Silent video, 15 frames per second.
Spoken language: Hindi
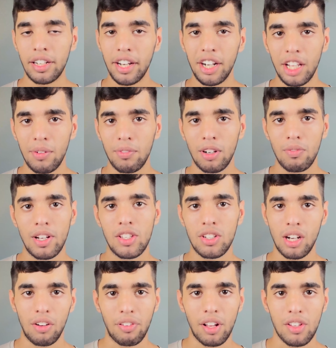टीडीएम का मैच
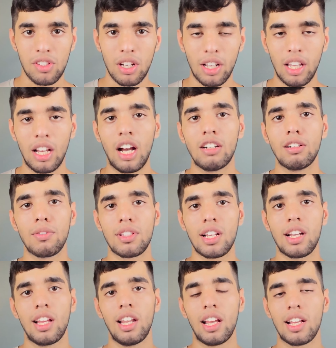काफी अच्छा गया अब हम इसका
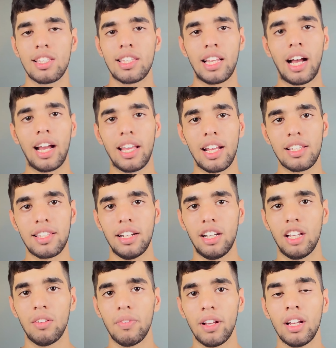खेलेंगे हाई
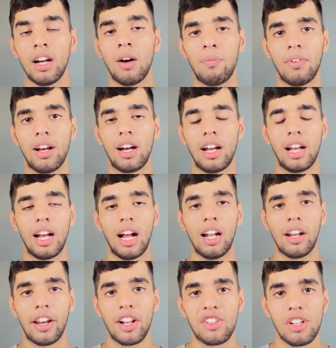सेटिंग में अपना
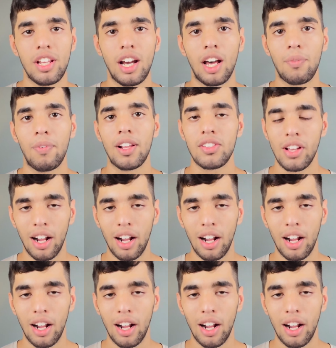अल्ट्रा एच प्लस